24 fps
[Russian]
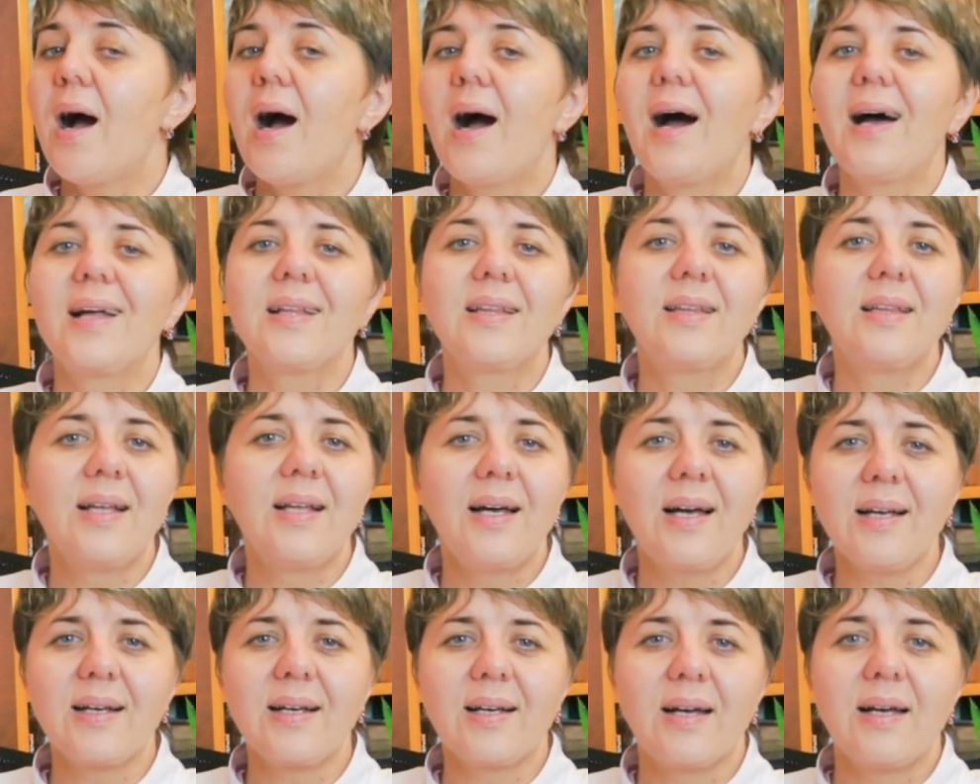
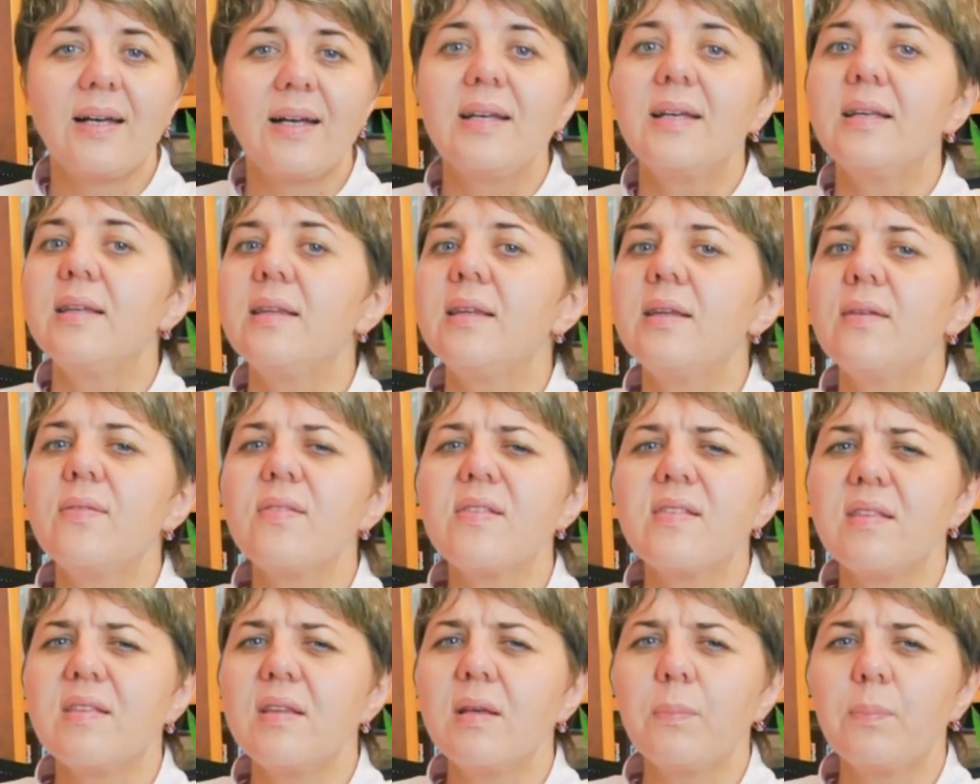Однако не
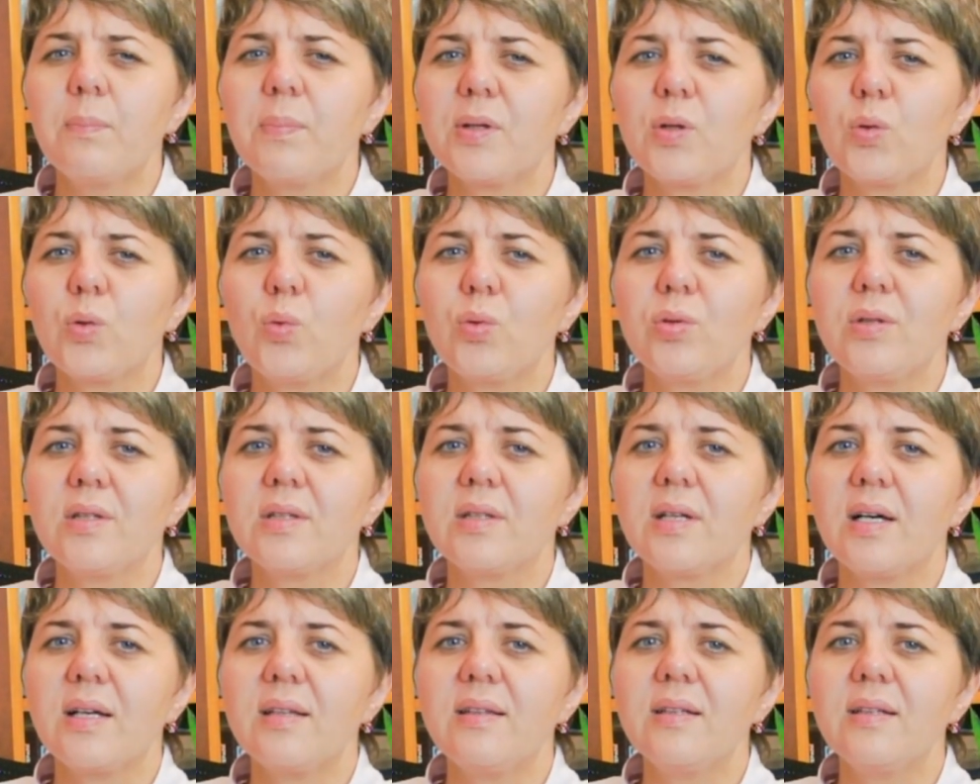всем
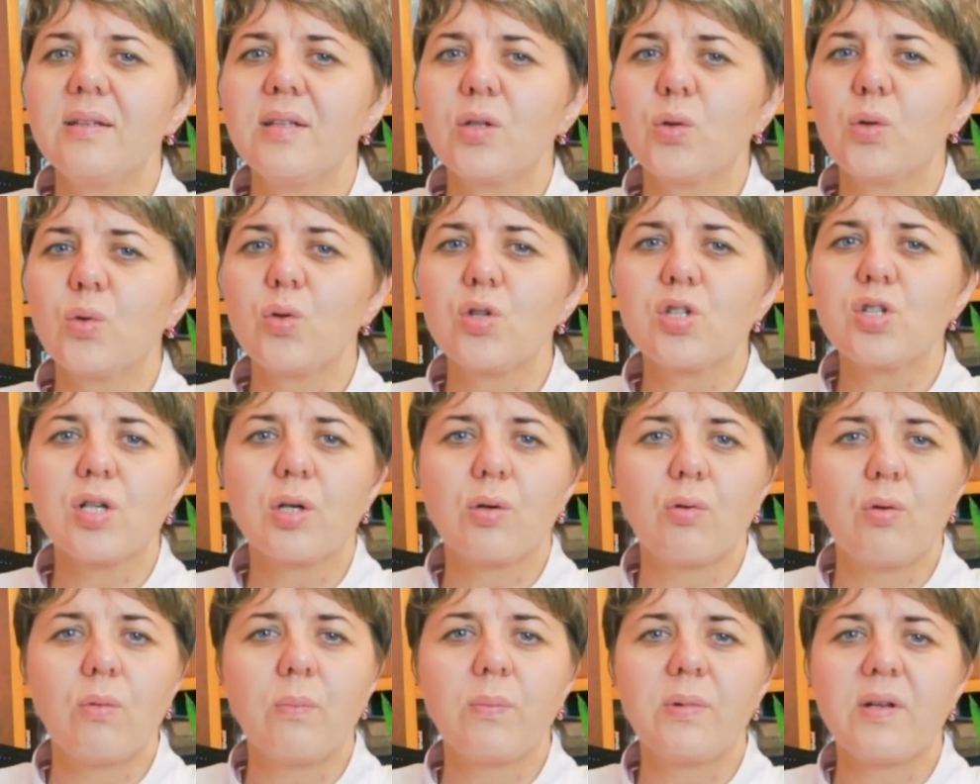подходит один и тот же
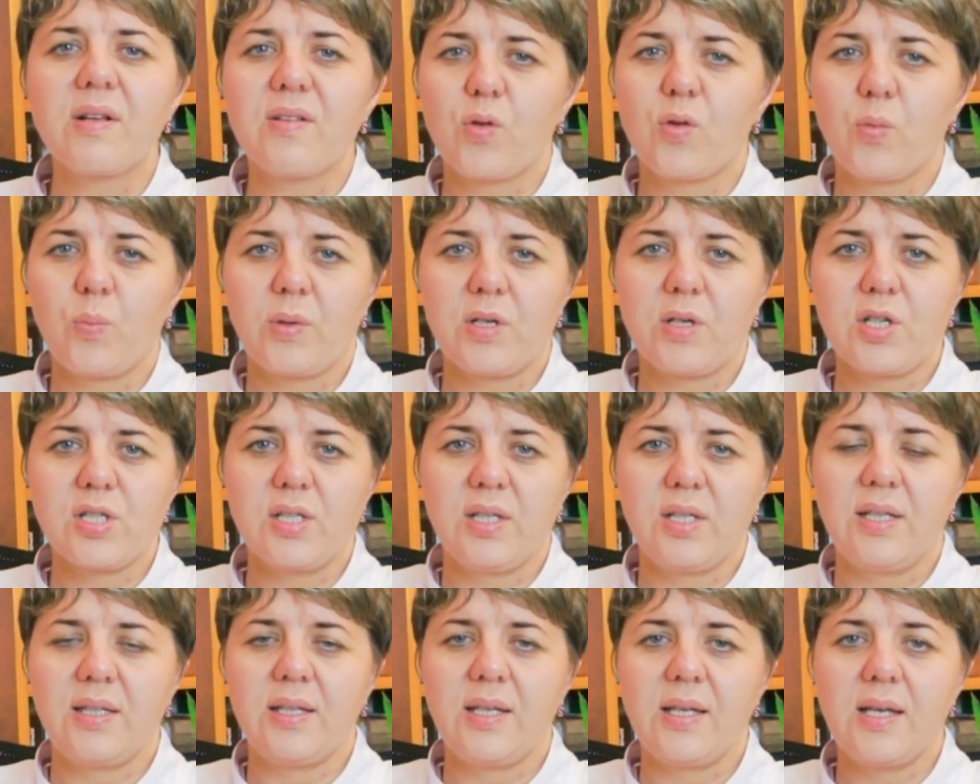комплекс
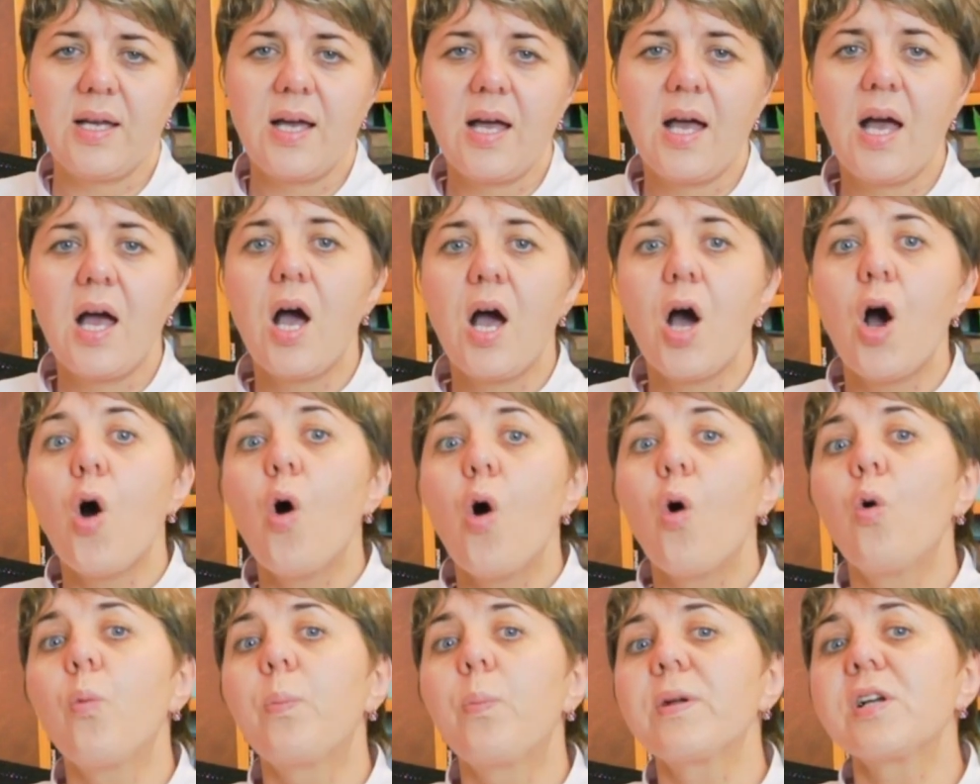упражнений.
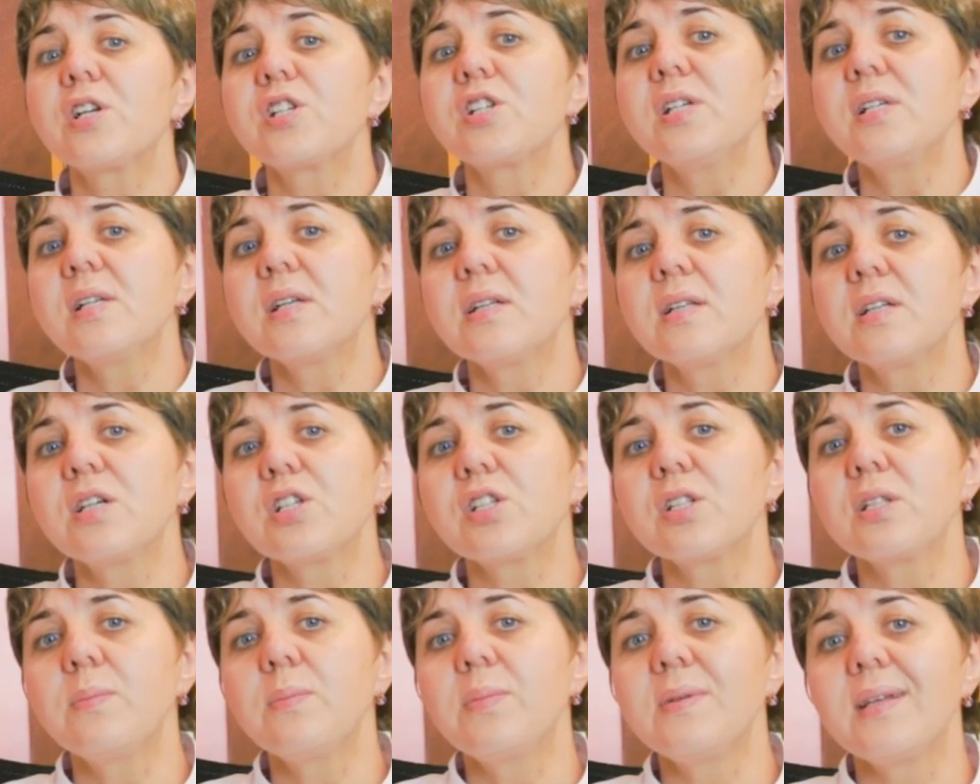Упражнения
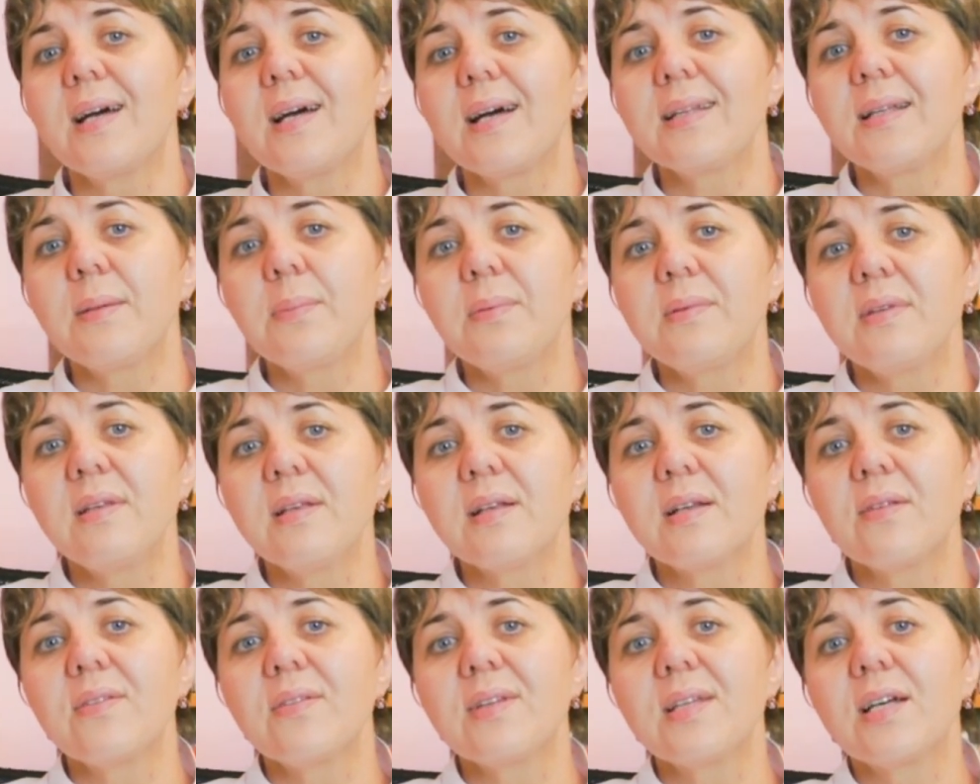должны быть
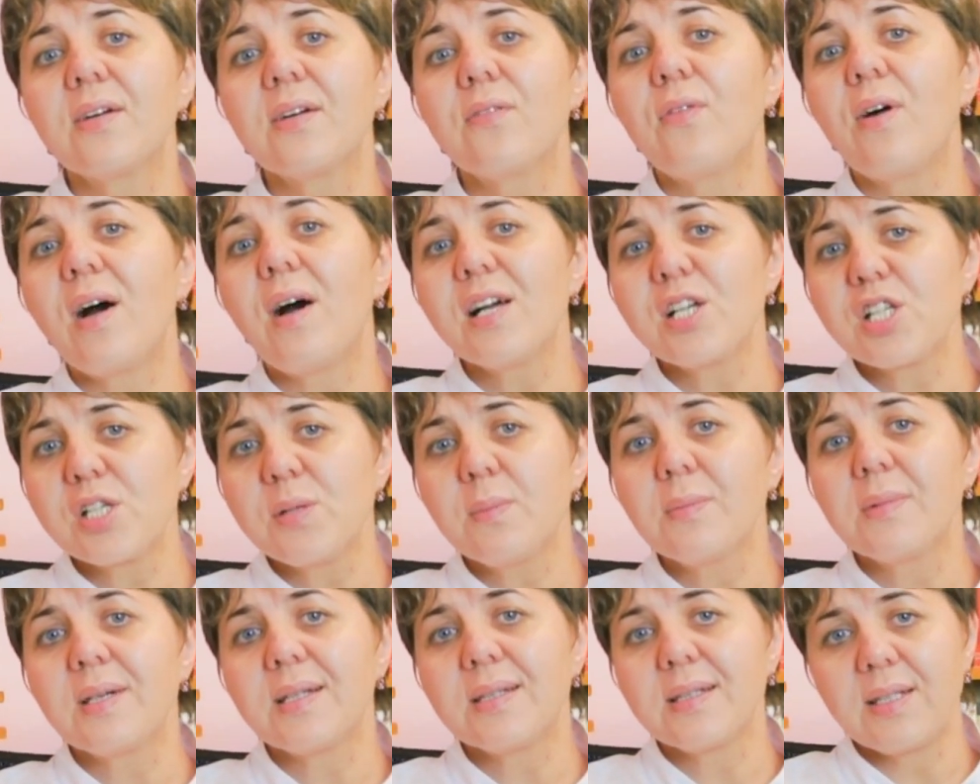адаптированы к
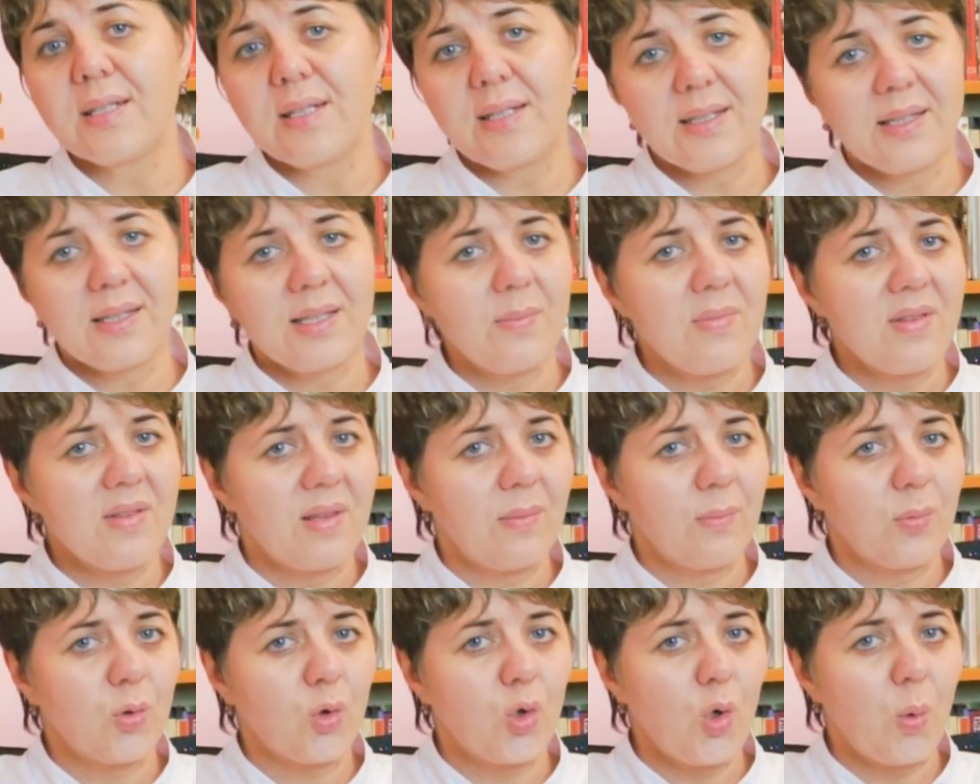вашим конкретным
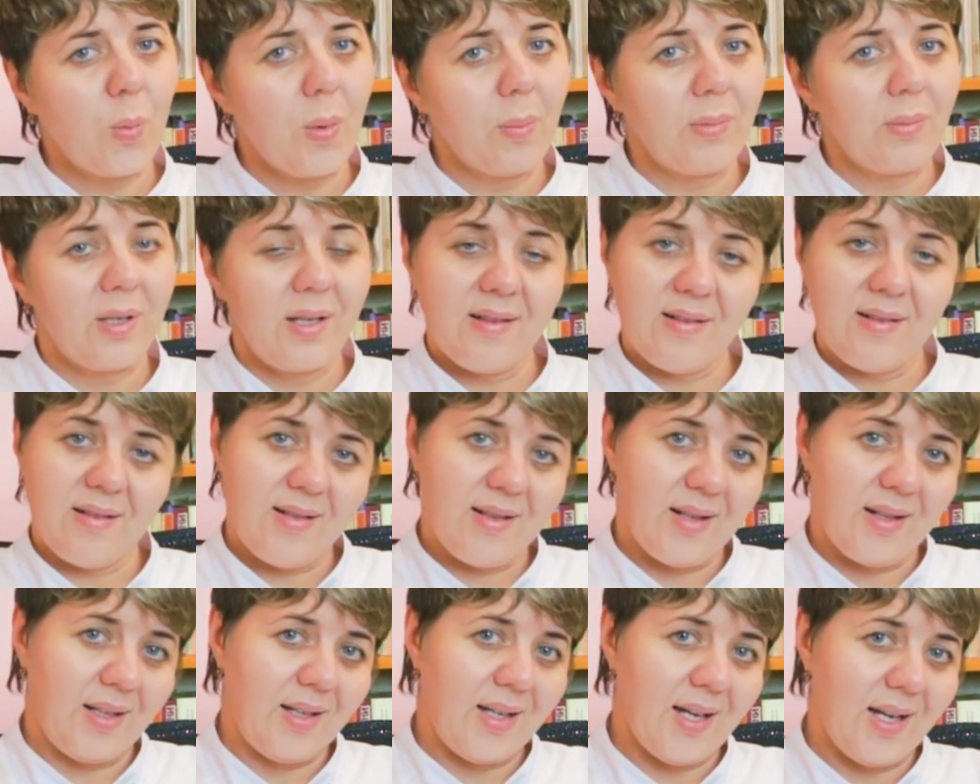симптомам и
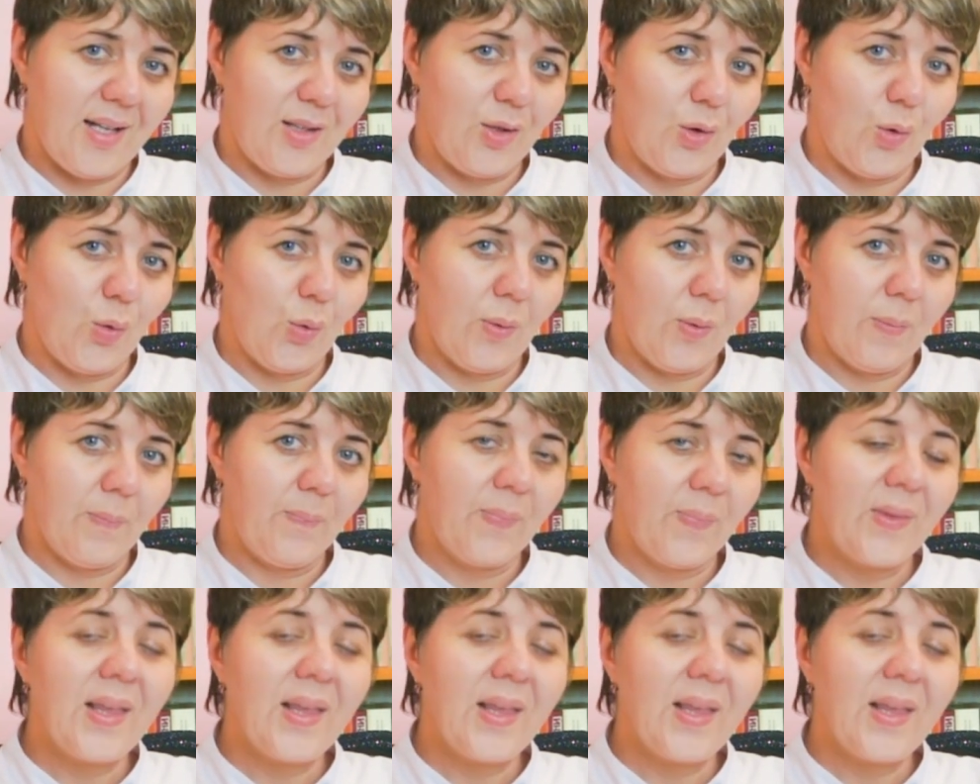состоянию.